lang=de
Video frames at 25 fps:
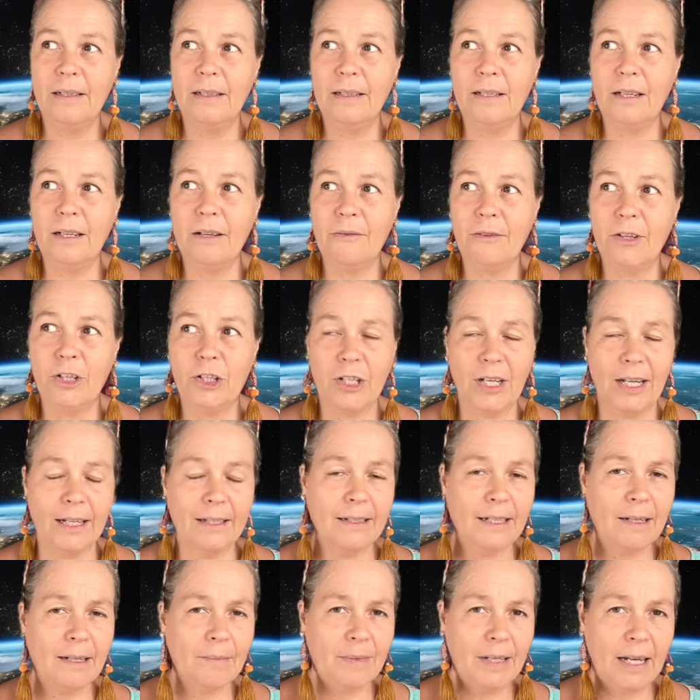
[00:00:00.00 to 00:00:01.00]
Der
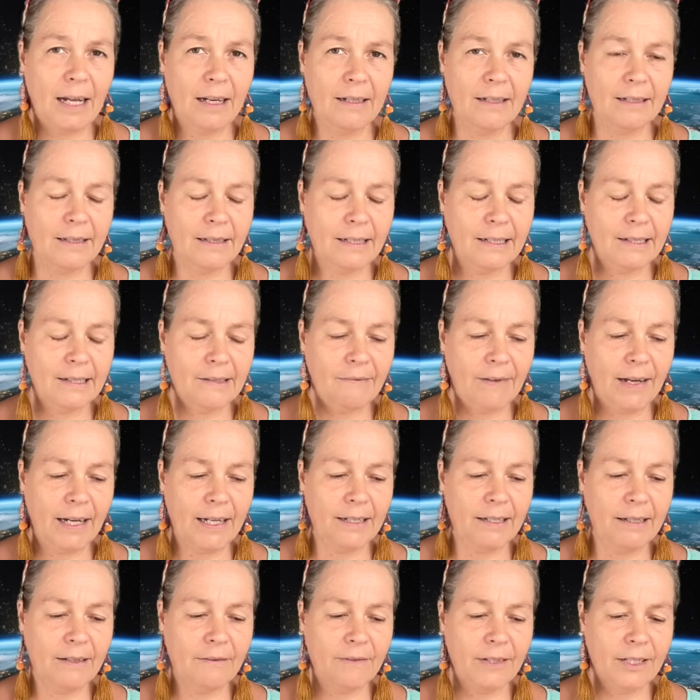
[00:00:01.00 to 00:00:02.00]
Verstand gibt alles das
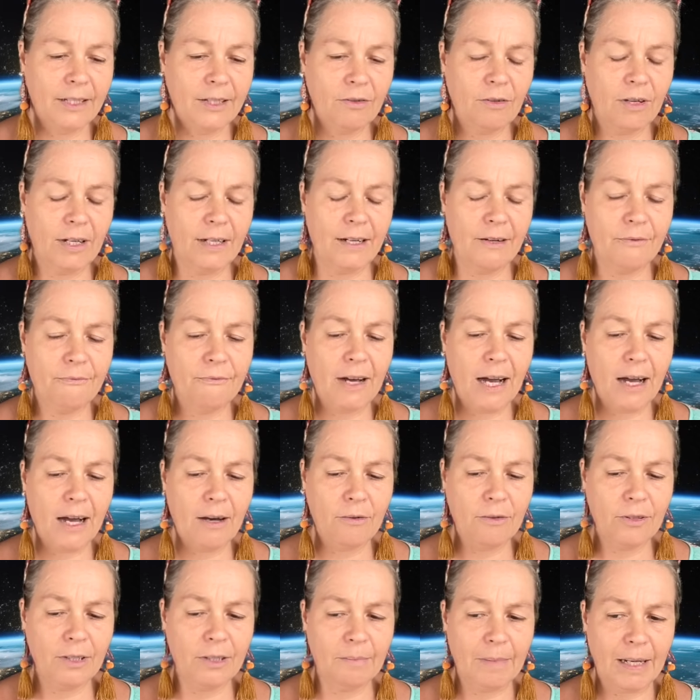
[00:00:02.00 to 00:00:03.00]
weiter, was du an
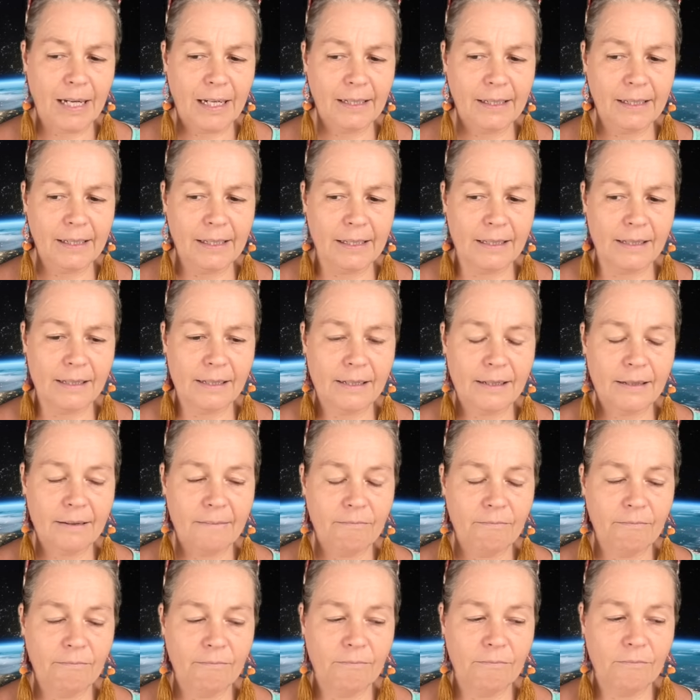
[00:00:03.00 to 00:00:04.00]
Erfahrung gemacht hast
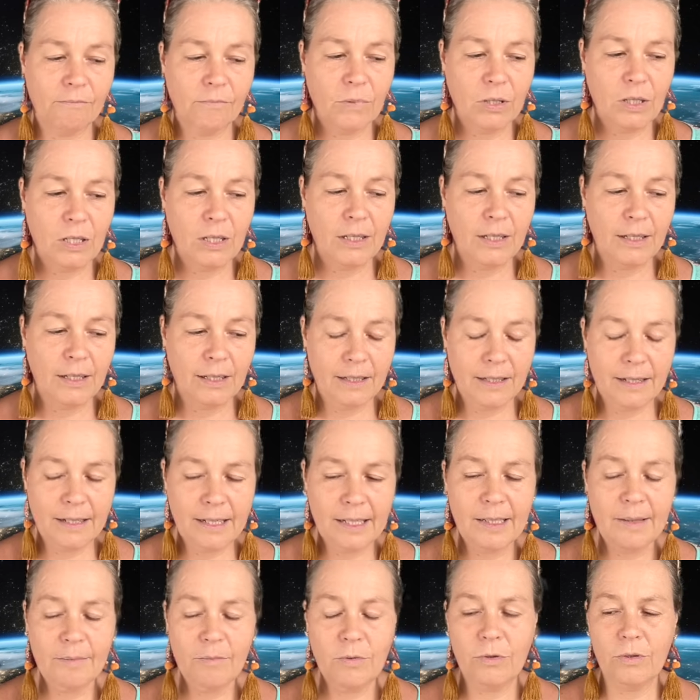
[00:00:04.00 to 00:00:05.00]
in
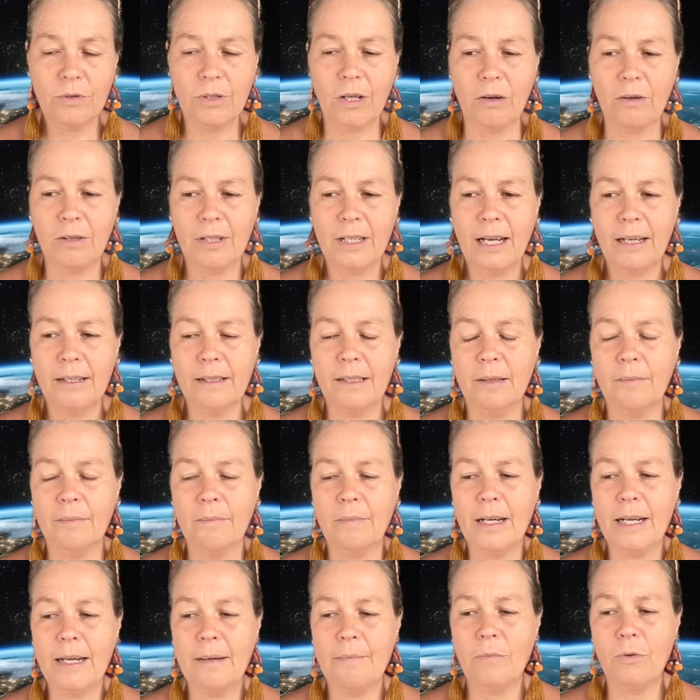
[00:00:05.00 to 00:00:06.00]
diesem und auch in anderem
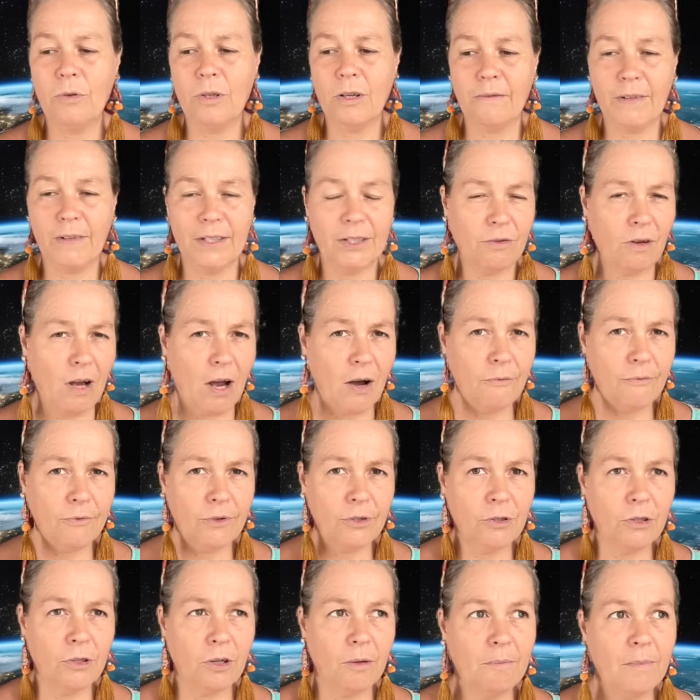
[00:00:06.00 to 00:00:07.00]
Leben oder was du
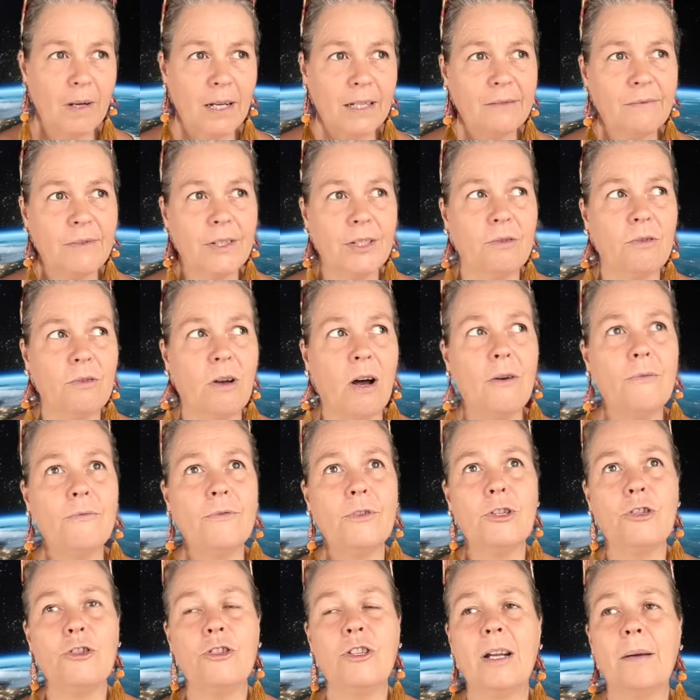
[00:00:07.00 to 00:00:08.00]
aufgenommen hast, was du
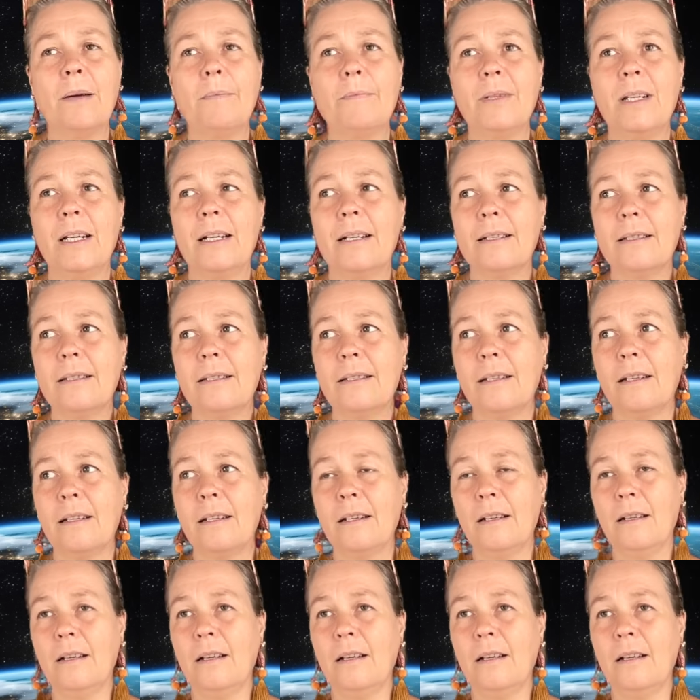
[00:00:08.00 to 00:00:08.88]
aufgeschnappt hast,